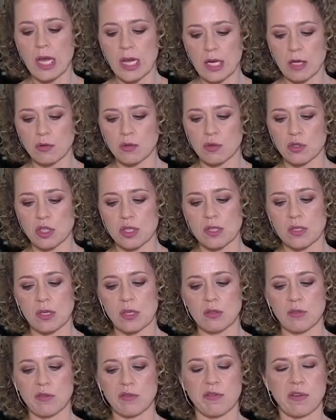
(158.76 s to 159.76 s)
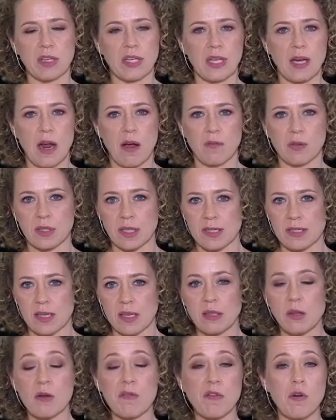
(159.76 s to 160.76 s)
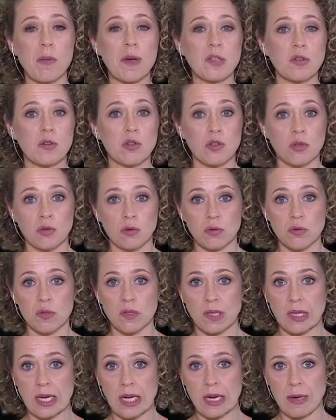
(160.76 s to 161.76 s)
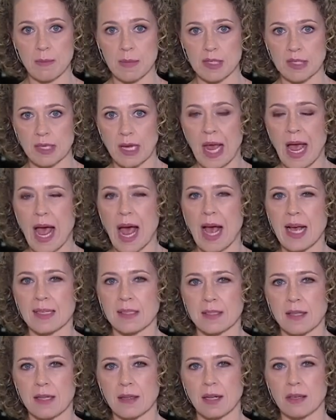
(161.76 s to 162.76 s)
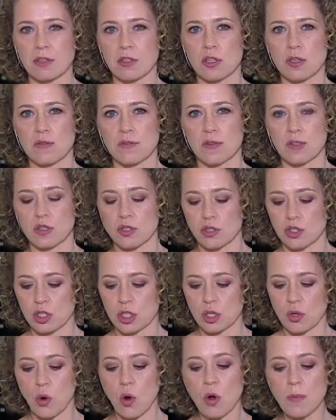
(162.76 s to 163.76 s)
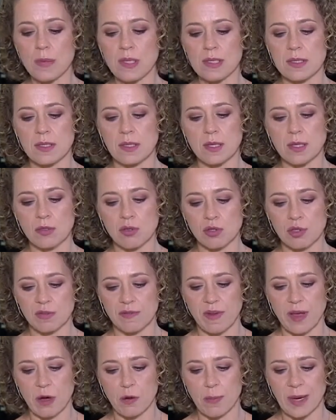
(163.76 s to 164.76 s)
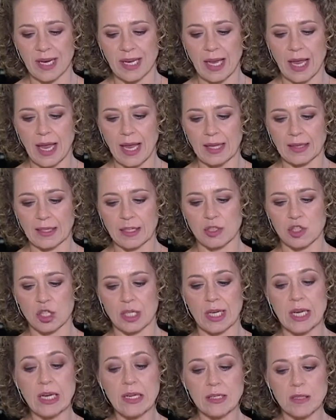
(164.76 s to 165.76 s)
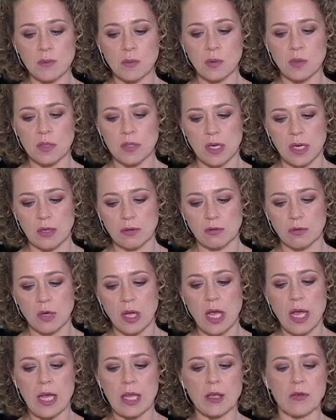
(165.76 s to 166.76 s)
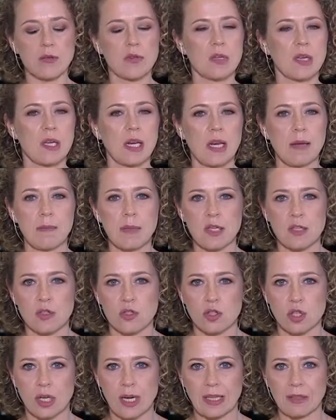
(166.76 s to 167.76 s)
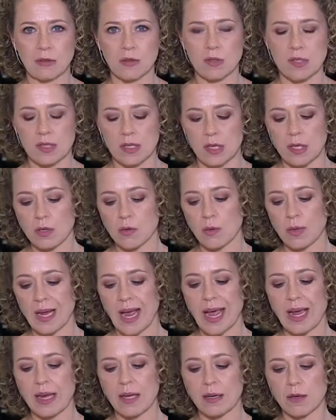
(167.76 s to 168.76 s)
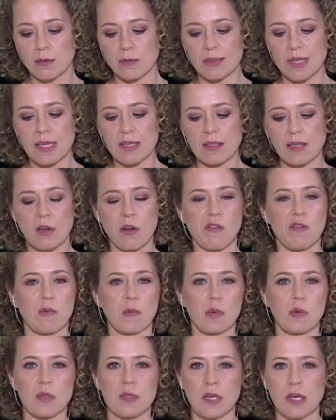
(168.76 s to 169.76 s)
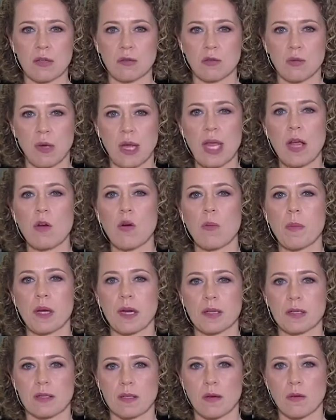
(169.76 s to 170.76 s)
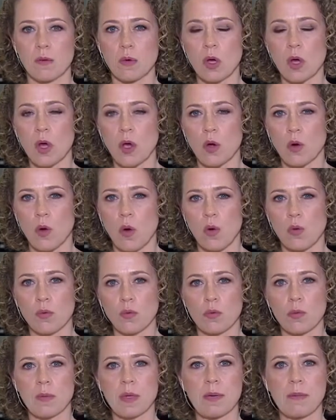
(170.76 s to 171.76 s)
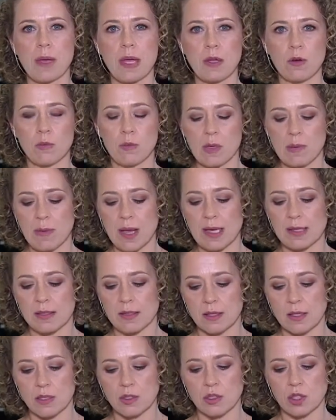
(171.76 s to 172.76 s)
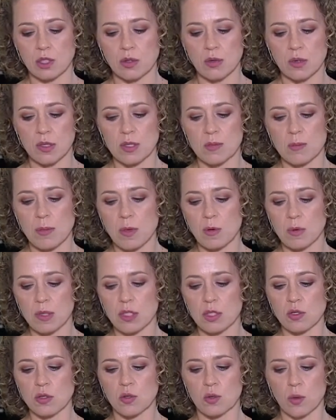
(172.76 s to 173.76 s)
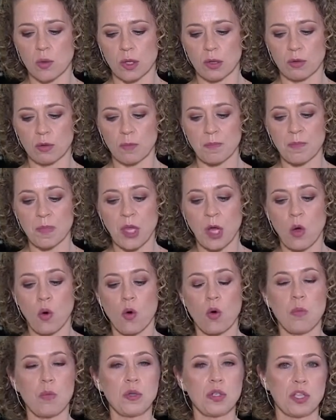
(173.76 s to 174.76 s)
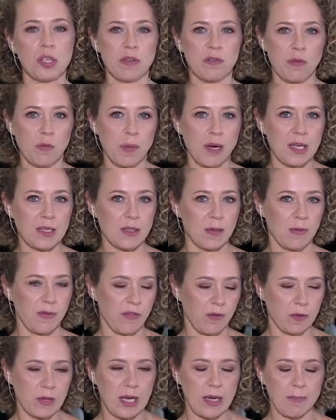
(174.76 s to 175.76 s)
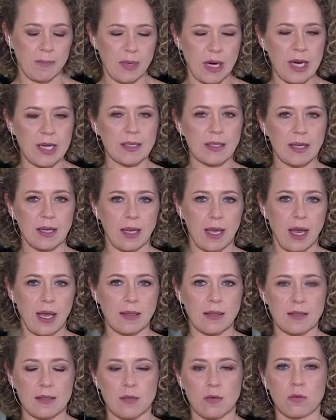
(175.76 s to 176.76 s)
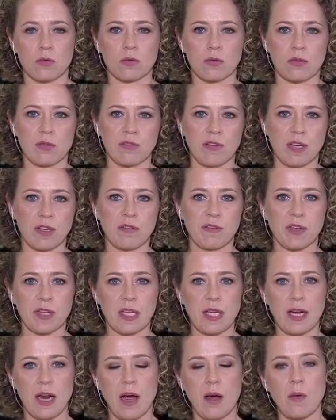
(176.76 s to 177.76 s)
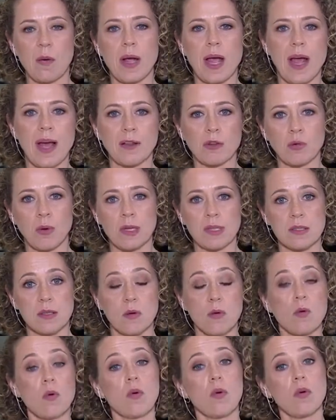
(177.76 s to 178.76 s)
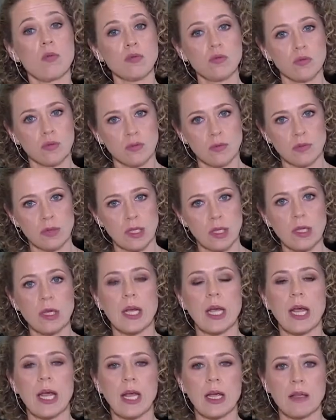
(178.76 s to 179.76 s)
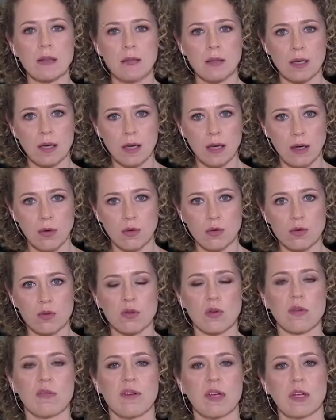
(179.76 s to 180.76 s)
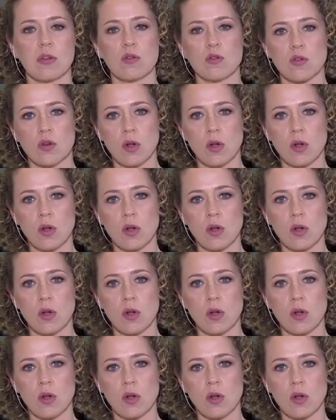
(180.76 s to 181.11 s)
e do Distrito Federal. Vou trazer então informações de outros crimes. As tentativas de homicídio tiveram uma queda de 15% e os crimes de latrocínio caíram 19% em comparação com o primeiro bimestre de 2018. O motivo para essa, para essa queda, segundo o governo federal, é a atuação conjunta entre os governos